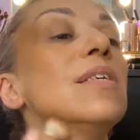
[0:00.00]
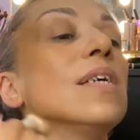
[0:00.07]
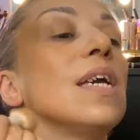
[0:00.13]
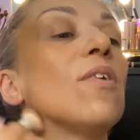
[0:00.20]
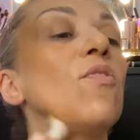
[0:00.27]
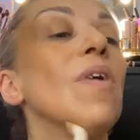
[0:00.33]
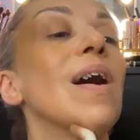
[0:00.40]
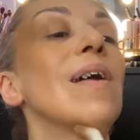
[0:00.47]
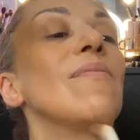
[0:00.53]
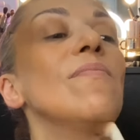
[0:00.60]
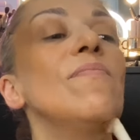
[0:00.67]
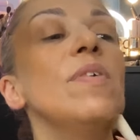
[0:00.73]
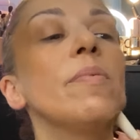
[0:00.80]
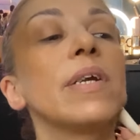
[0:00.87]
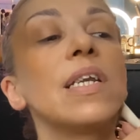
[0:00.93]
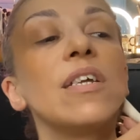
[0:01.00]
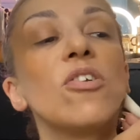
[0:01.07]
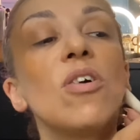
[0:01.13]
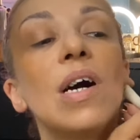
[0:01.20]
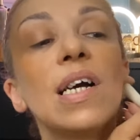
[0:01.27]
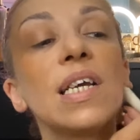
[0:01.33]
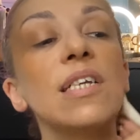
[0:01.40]
e qua vi
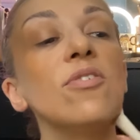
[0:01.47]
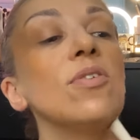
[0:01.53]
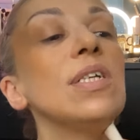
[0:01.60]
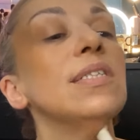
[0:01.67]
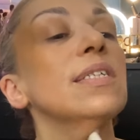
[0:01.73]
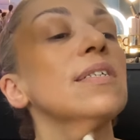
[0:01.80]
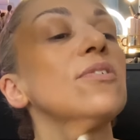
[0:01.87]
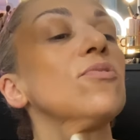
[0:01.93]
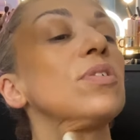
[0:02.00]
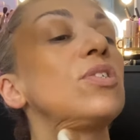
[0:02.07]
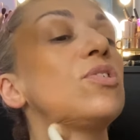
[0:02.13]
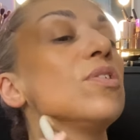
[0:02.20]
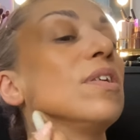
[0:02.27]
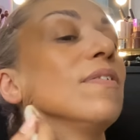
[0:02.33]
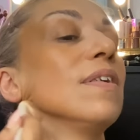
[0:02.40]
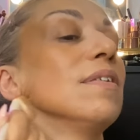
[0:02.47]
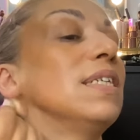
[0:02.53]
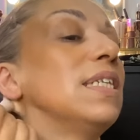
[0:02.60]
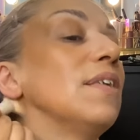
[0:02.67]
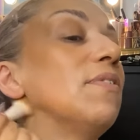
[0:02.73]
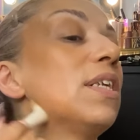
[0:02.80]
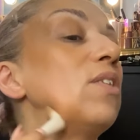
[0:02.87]
parlerò anche di un'altra situazione
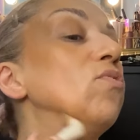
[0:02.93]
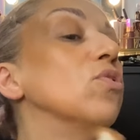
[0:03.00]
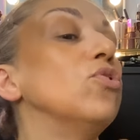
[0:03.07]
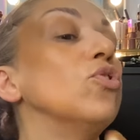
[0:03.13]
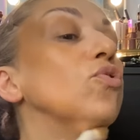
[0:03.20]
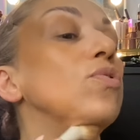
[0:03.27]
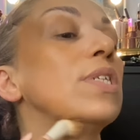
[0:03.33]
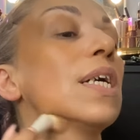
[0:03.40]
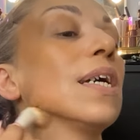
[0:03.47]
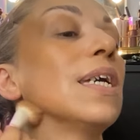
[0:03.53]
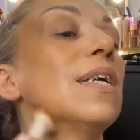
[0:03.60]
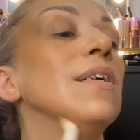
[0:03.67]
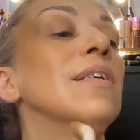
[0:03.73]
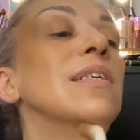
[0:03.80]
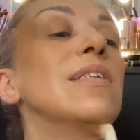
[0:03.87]
veramente vergognosa che